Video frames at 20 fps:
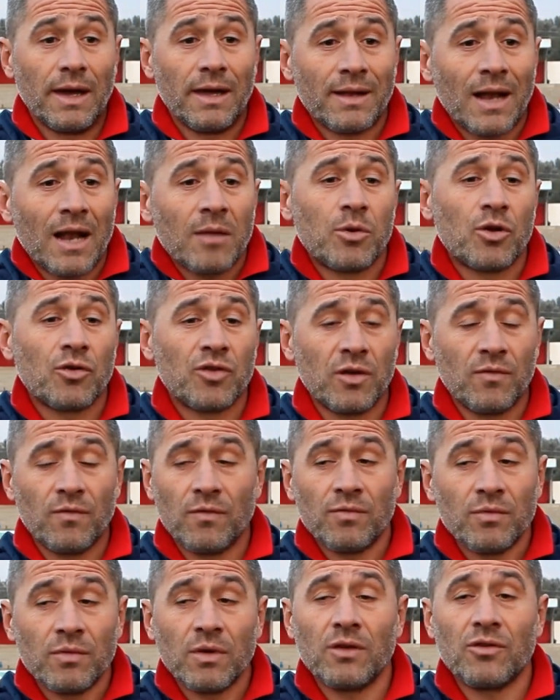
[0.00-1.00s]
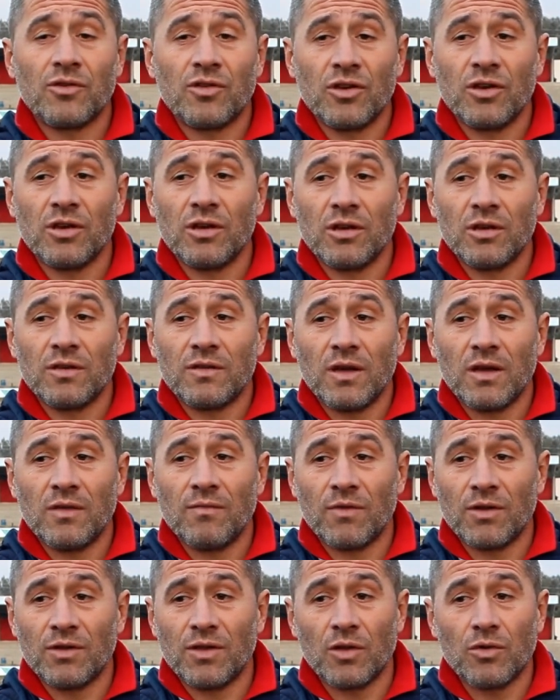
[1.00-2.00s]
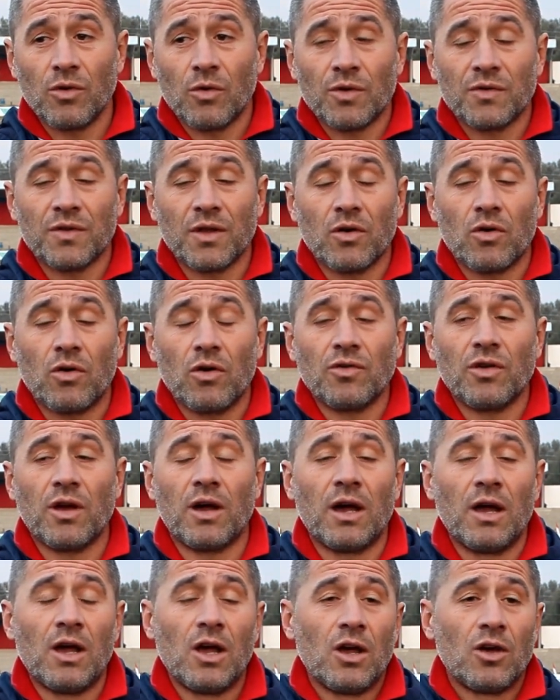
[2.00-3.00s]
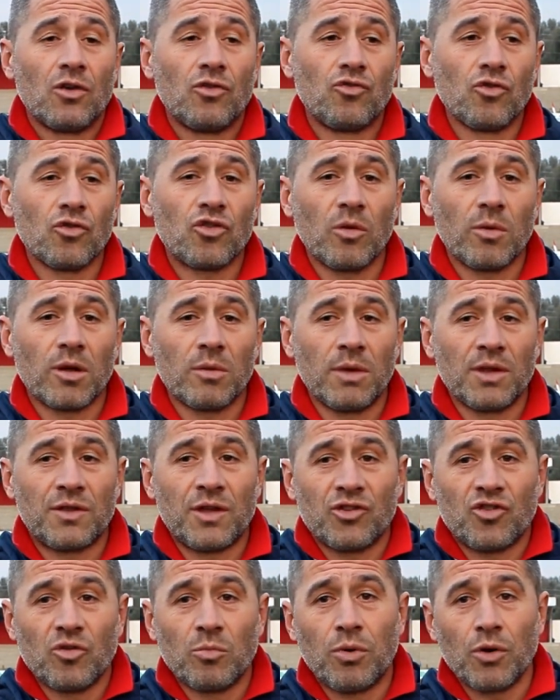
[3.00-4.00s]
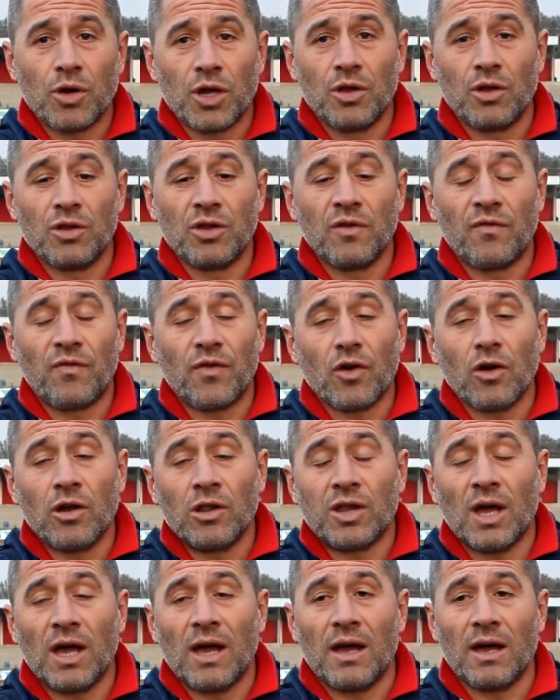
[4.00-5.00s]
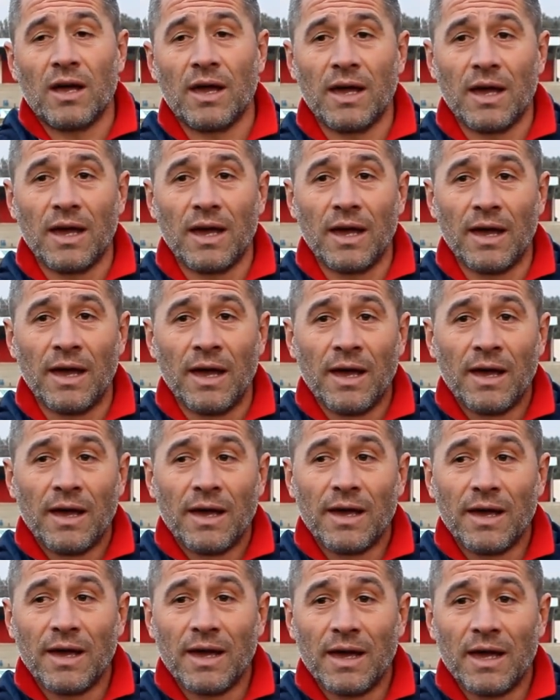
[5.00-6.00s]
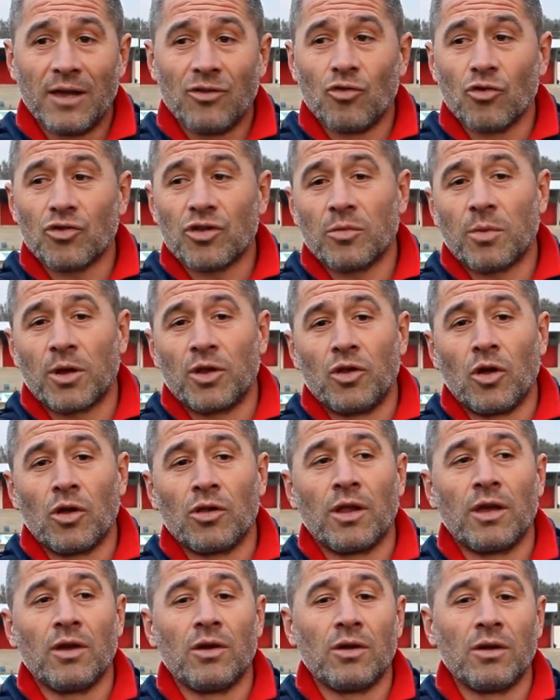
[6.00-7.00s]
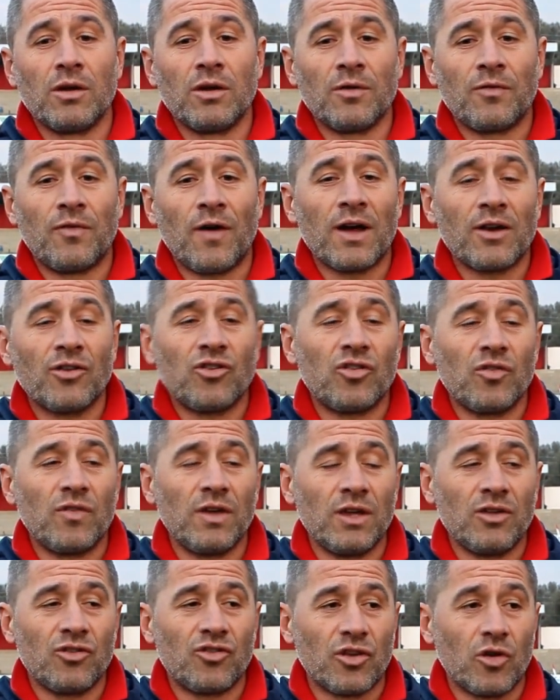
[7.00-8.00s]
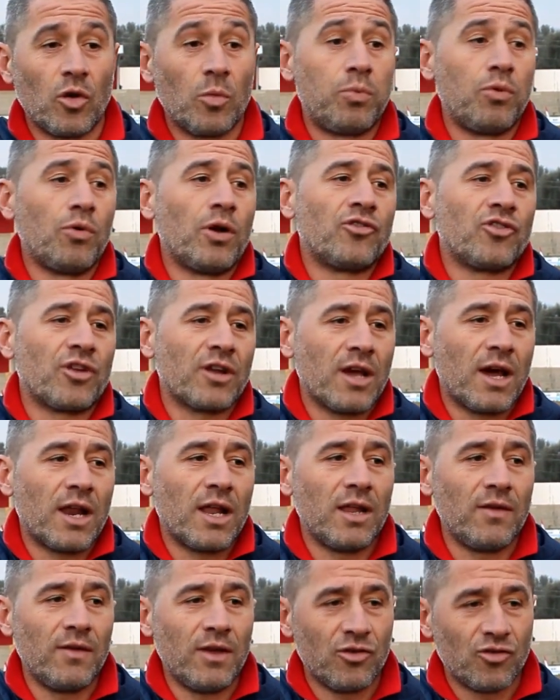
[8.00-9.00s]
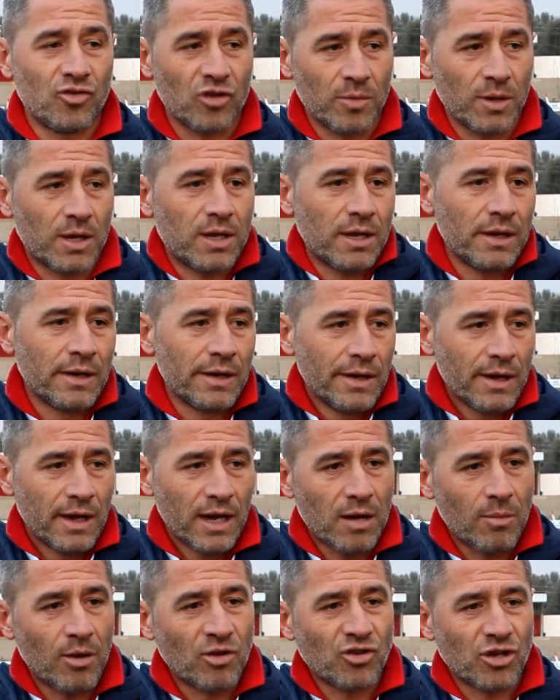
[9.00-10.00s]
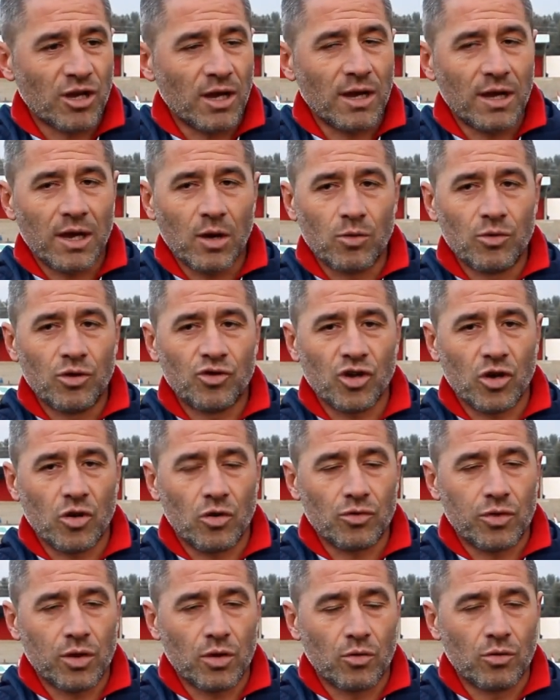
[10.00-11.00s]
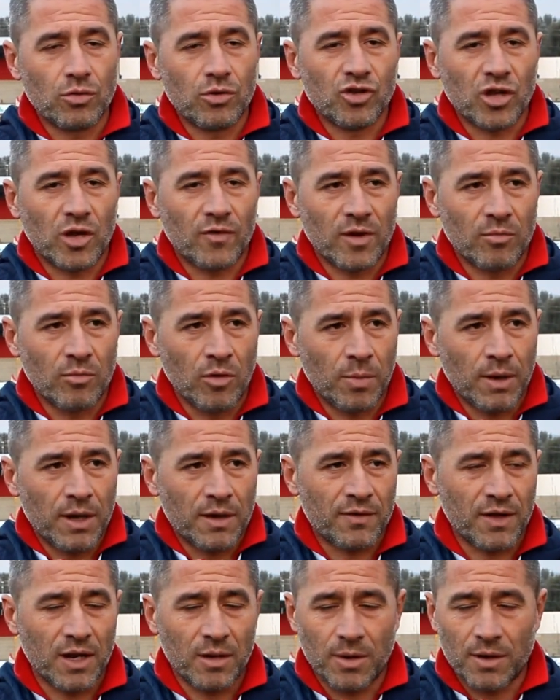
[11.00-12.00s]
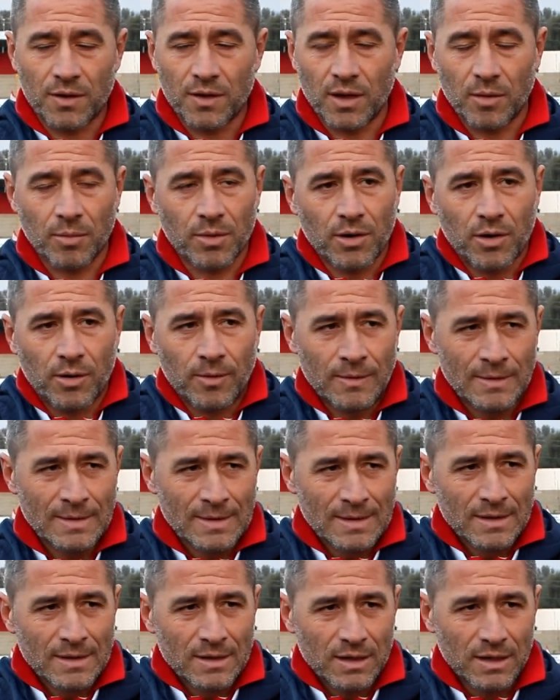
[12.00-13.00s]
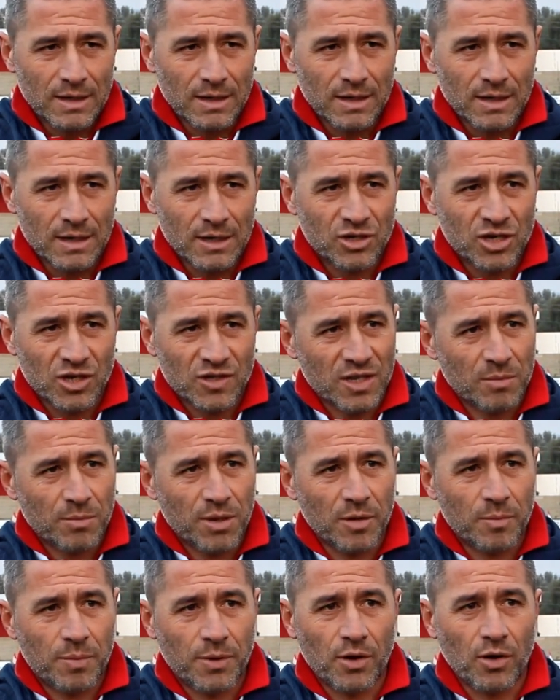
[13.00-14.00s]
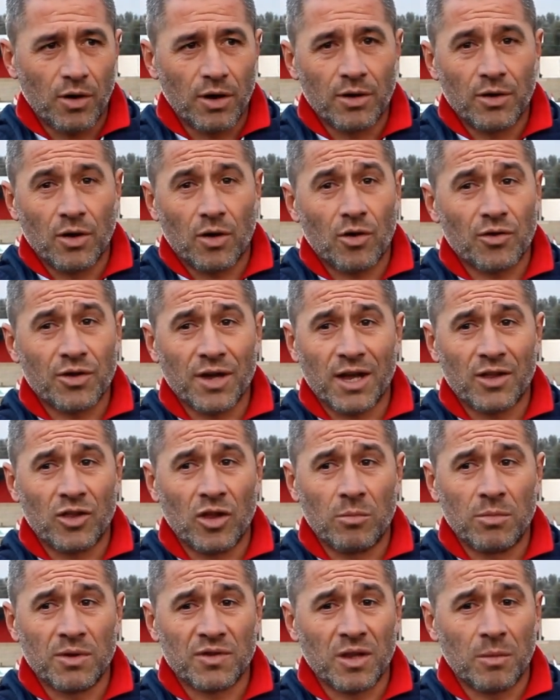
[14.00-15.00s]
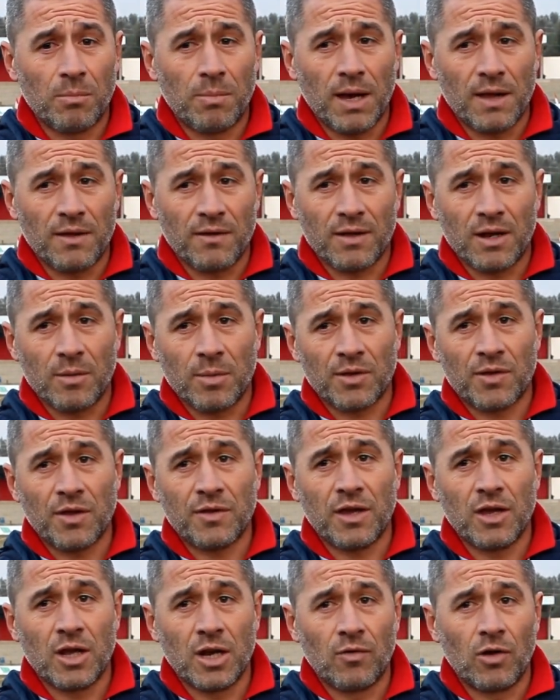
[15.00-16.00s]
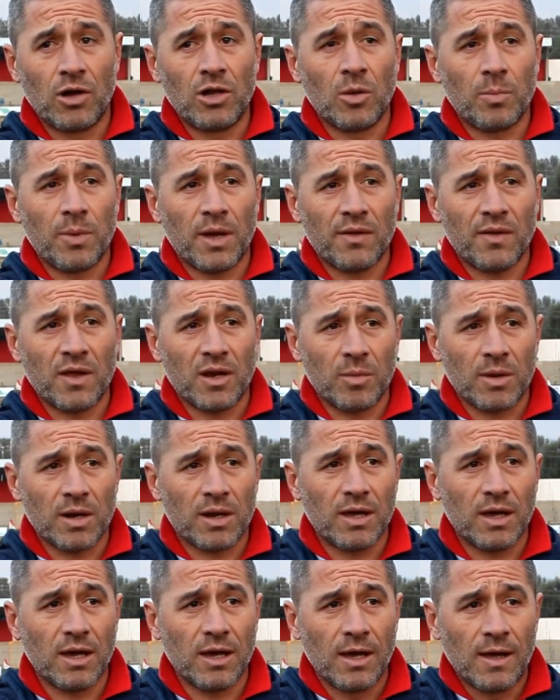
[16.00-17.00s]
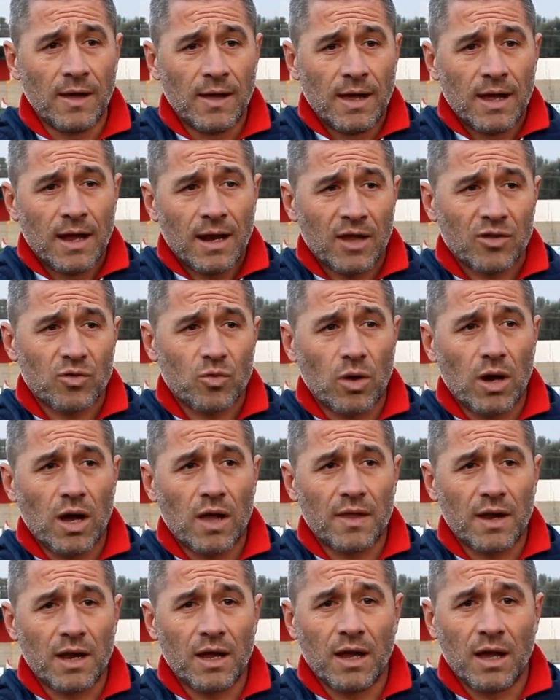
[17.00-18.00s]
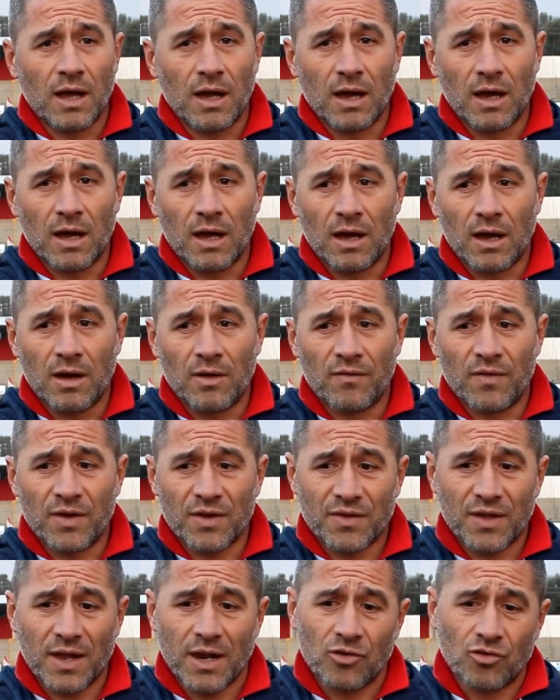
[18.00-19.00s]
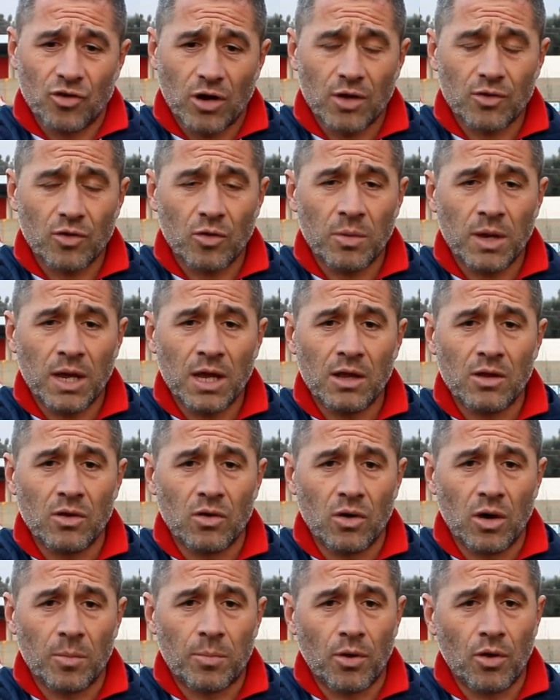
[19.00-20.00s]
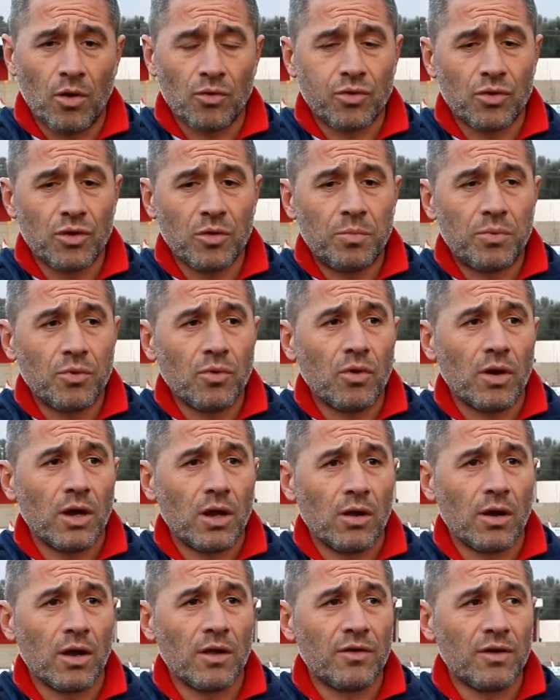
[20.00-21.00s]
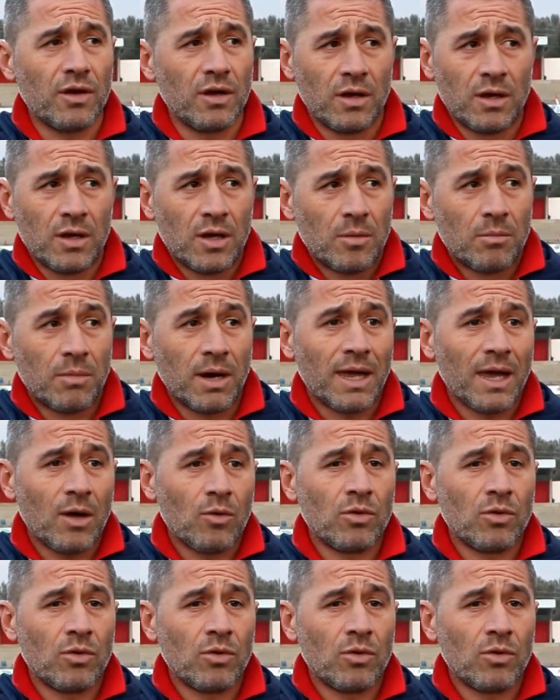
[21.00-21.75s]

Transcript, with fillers: l'albero si, si, si, è inventato questa cosa giusto per metterci un pochino in difficoltà e, e giusto per non eh, farci vincere oppure cercare di vincere perché capace che anche 11 contro 11 l'avremmo persa la partita però eh, c'è sempre il però, è una cosa che non mi sta bene le partite io le voglio perdere perché la squadra avversaria ha giocato meglio ha prodotto di più e allora sì ma che